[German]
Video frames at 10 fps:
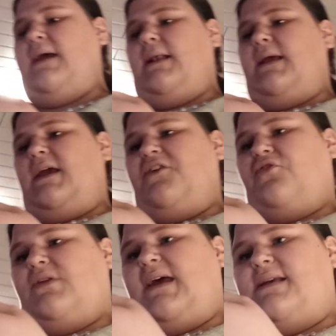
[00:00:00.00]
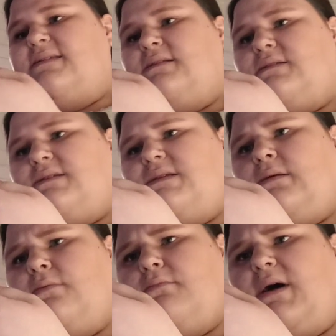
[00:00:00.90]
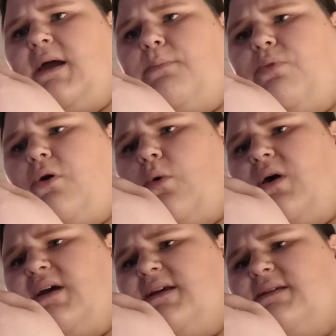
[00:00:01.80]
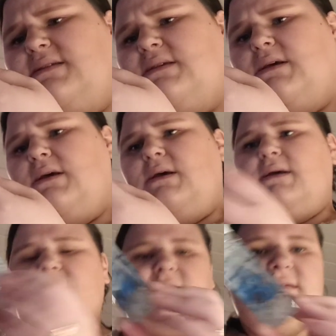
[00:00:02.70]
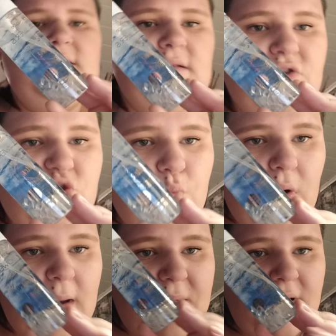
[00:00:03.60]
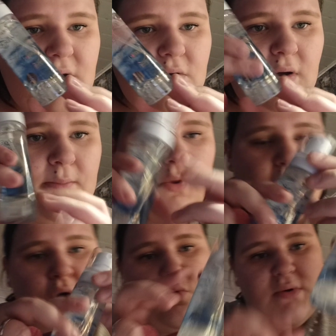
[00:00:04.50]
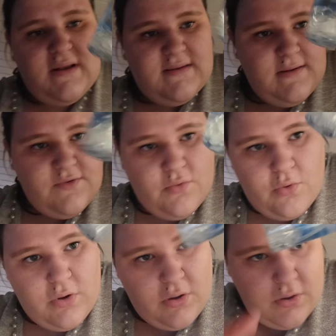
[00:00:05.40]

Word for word: LE von Essence My Power Is diesen Spray mitgenommen. Und da sind so